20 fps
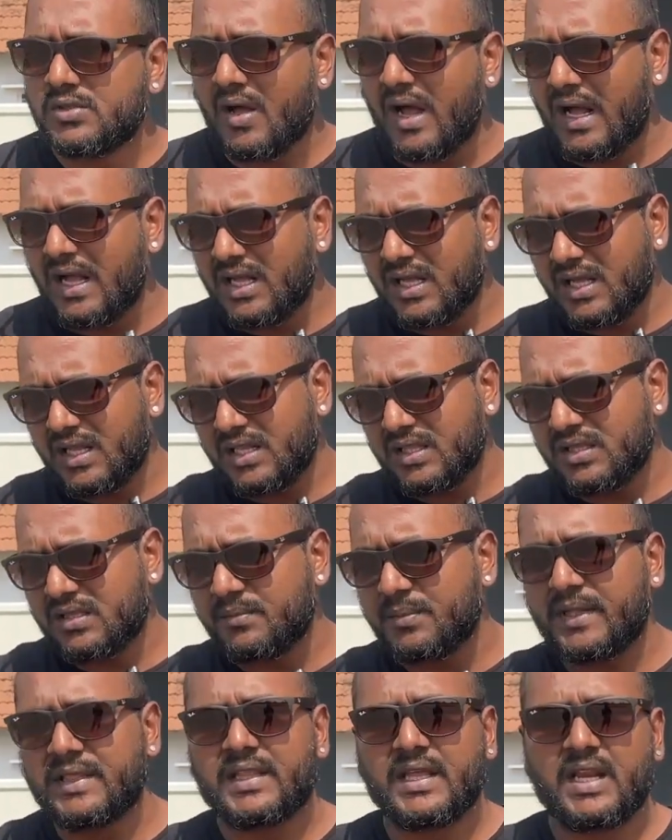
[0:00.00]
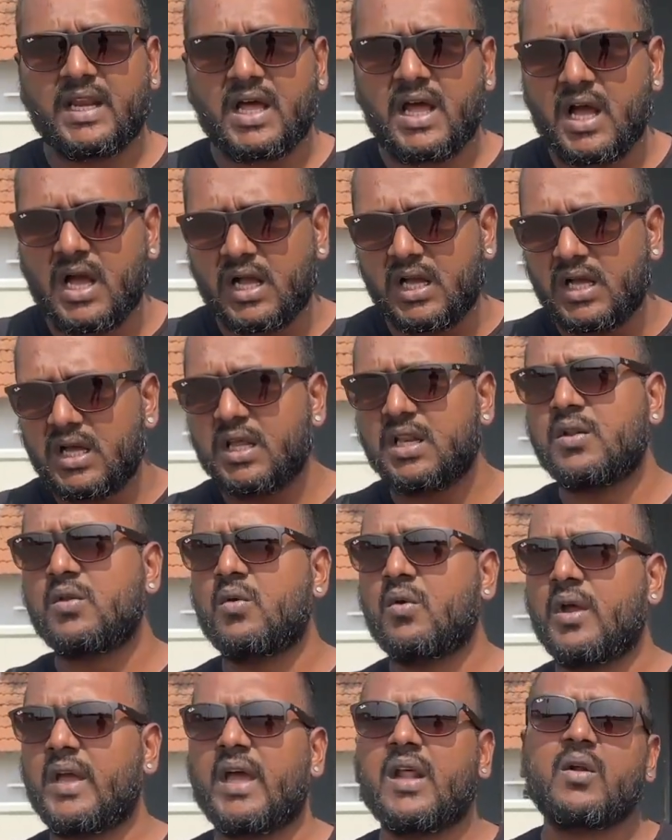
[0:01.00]
ஸோ அங்கேருந்து பார்த்தீங்கன்னா
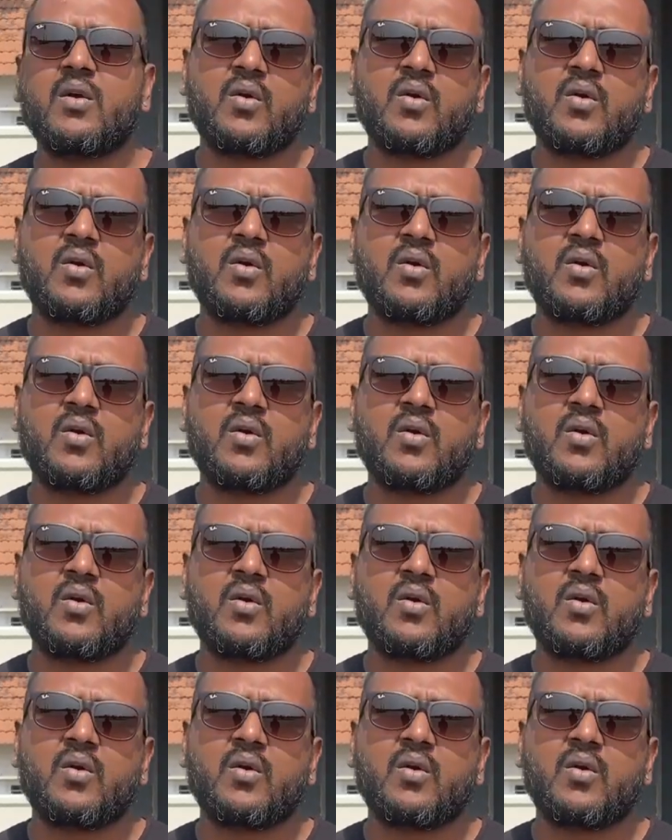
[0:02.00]
அங்கேருந்து